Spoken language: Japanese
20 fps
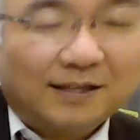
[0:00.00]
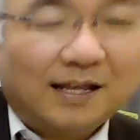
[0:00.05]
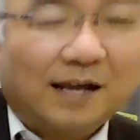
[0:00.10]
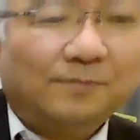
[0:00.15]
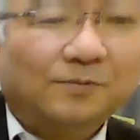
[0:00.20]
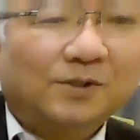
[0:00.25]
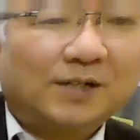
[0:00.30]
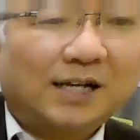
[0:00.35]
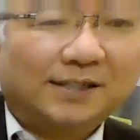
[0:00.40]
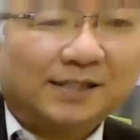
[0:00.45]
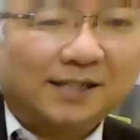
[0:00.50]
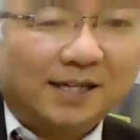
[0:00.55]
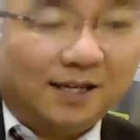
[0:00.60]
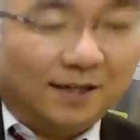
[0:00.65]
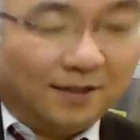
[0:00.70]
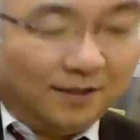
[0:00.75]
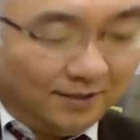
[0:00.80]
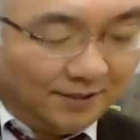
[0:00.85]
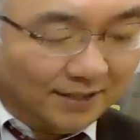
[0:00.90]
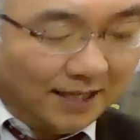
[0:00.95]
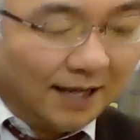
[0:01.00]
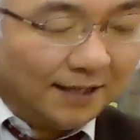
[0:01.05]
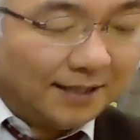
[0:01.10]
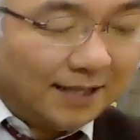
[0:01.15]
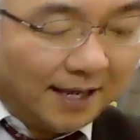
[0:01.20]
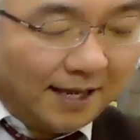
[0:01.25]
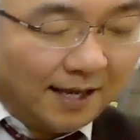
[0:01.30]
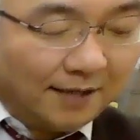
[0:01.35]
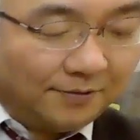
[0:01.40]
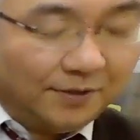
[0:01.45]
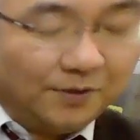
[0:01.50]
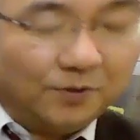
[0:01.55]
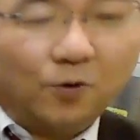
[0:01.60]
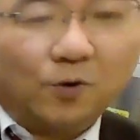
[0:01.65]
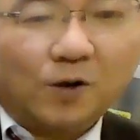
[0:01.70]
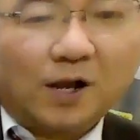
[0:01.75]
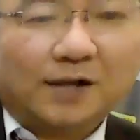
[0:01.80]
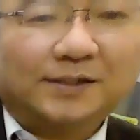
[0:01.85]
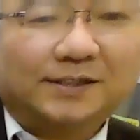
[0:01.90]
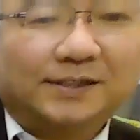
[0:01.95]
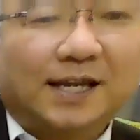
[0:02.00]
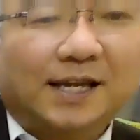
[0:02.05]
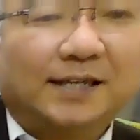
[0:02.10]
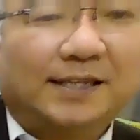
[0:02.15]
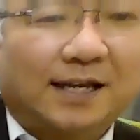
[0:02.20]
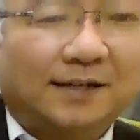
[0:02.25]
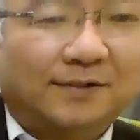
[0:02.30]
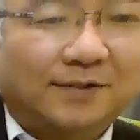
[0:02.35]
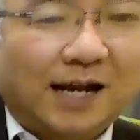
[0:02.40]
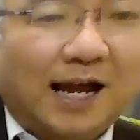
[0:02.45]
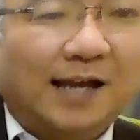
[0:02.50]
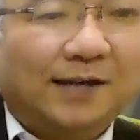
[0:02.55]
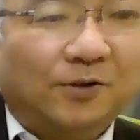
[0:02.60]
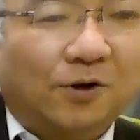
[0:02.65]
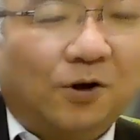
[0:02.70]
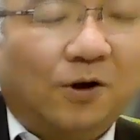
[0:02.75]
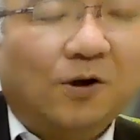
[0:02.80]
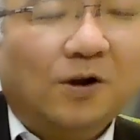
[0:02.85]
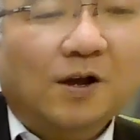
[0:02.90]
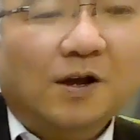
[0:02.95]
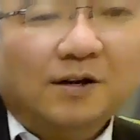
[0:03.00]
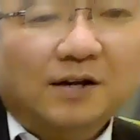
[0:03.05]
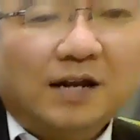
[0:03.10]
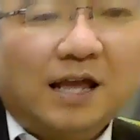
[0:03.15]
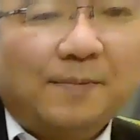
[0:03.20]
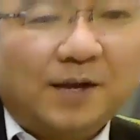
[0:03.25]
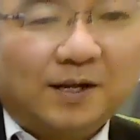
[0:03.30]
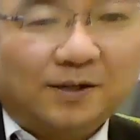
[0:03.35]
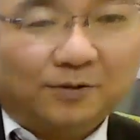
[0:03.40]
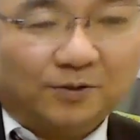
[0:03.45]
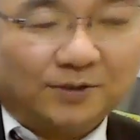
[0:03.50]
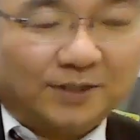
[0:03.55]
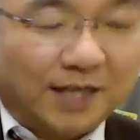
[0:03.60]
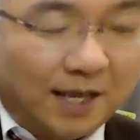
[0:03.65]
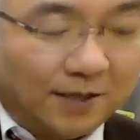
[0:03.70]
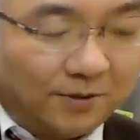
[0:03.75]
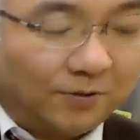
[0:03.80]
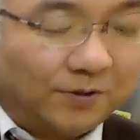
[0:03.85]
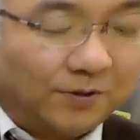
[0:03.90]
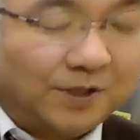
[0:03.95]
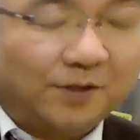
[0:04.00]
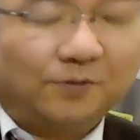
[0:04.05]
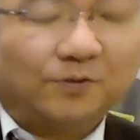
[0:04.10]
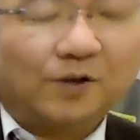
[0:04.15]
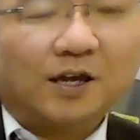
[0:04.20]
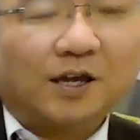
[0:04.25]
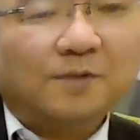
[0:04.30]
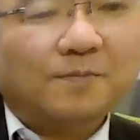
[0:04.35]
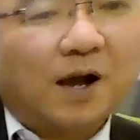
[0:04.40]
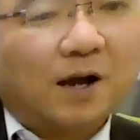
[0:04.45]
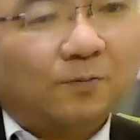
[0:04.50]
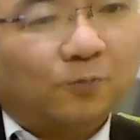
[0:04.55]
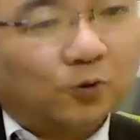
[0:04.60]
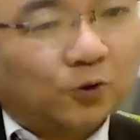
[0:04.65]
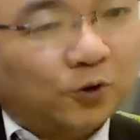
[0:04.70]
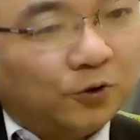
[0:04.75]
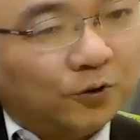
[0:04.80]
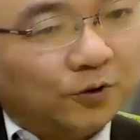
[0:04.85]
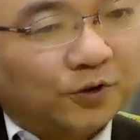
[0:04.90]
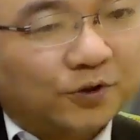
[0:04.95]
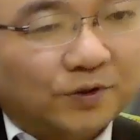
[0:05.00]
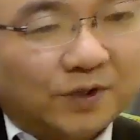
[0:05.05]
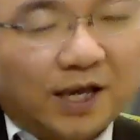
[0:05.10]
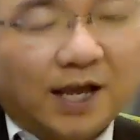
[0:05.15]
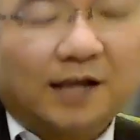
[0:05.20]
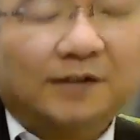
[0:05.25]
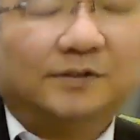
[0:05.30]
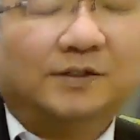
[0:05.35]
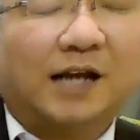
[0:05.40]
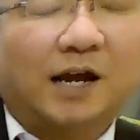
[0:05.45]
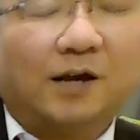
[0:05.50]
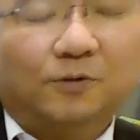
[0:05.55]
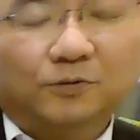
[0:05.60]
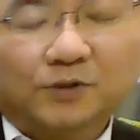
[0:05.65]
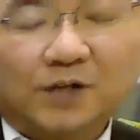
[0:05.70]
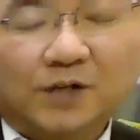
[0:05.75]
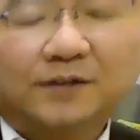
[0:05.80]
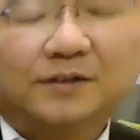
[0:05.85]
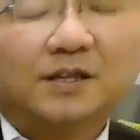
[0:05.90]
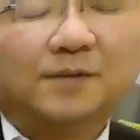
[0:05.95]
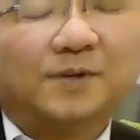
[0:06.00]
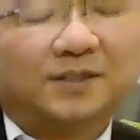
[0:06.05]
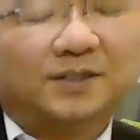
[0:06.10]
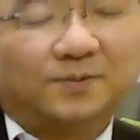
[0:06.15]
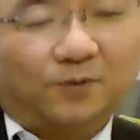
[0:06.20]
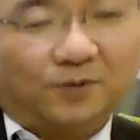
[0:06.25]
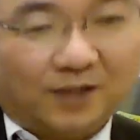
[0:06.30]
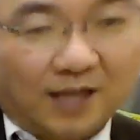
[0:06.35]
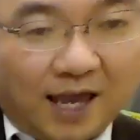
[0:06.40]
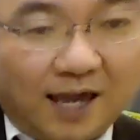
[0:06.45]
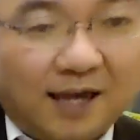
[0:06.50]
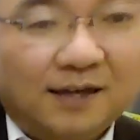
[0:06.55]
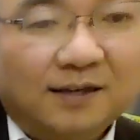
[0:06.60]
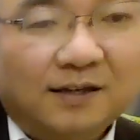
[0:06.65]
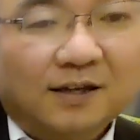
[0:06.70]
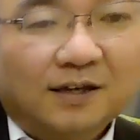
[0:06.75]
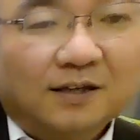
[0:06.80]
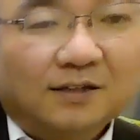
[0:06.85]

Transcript: だから昔、佐賀大学に合格していたぐらいのレベルの生徒っていうのは、今はもう九州大学ぐらい受かってますもんね。